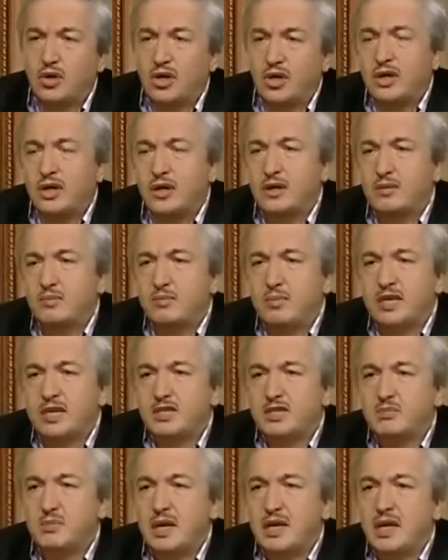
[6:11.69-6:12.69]
ona
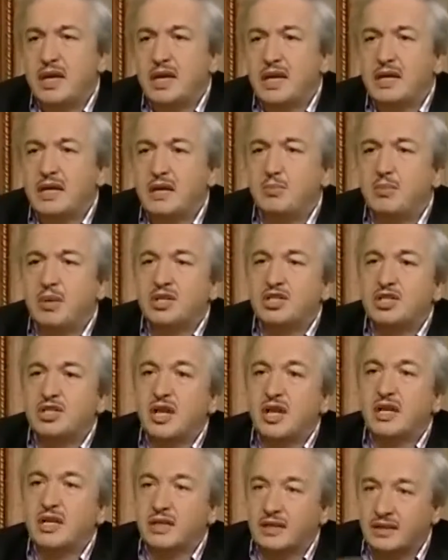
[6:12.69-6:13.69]
besmele ile
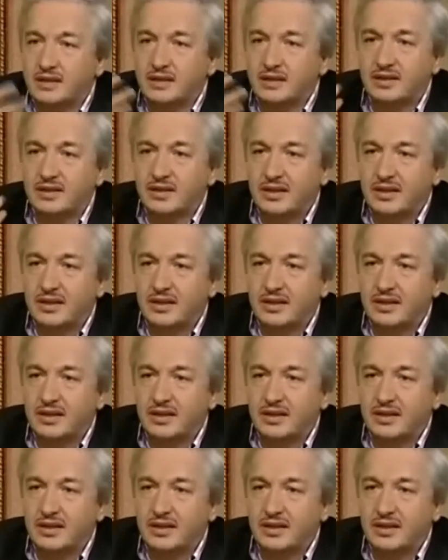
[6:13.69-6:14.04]
başlayın